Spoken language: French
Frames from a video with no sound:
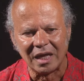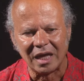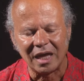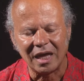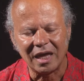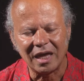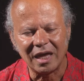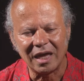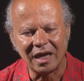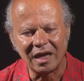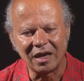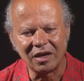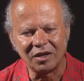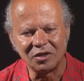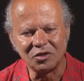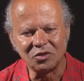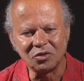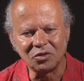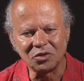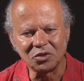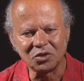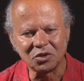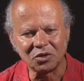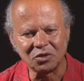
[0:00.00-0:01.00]
et euh,
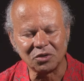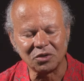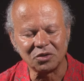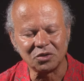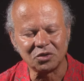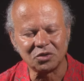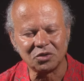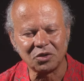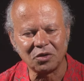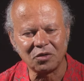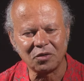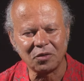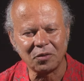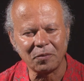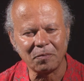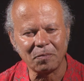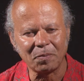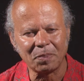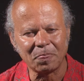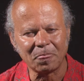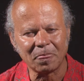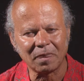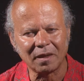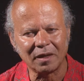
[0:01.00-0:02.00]
donc,
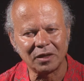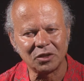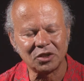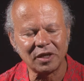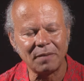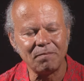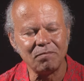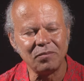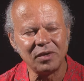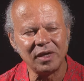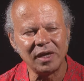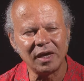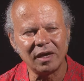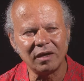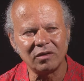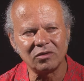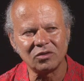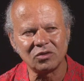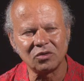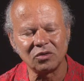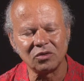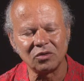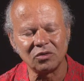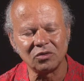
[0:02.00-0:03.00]
j'aime bien
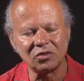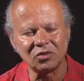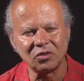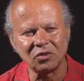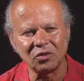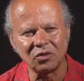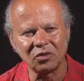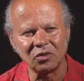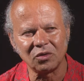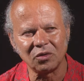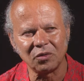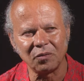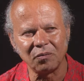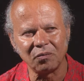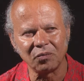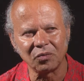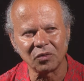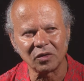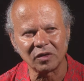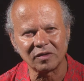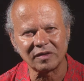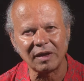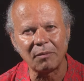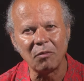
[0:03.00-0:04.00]
ce, ça
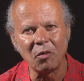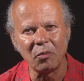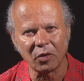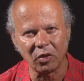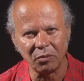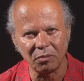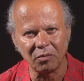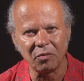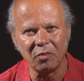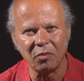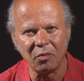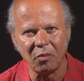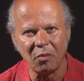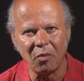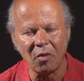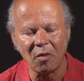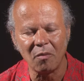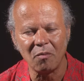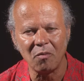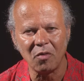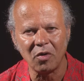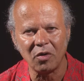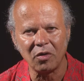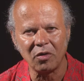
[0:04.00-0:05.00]

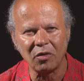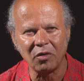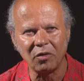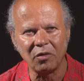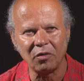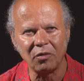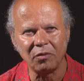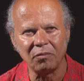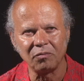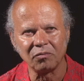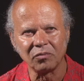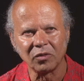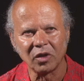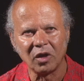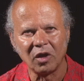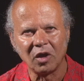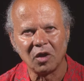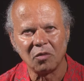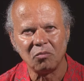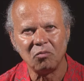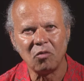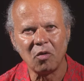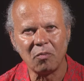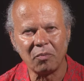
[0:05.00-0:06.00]
me,
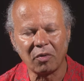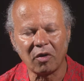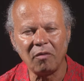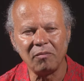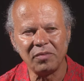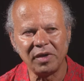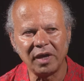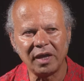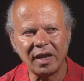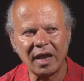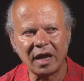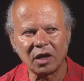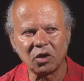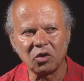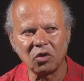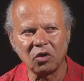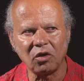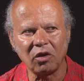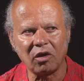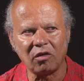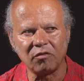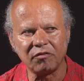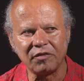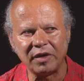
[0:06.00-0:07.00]
me, prend bien à
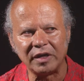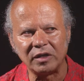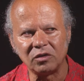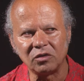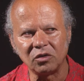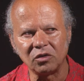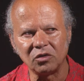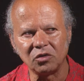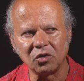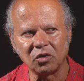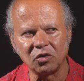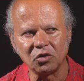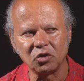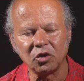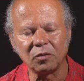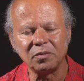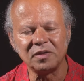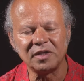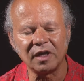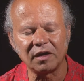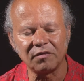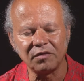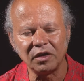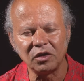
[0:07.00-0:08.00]
cœur, en fait, mhm.
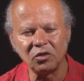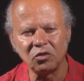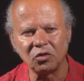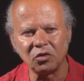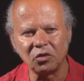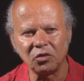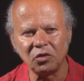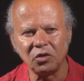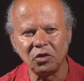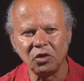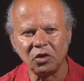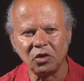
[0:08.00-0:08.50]
d'observer une,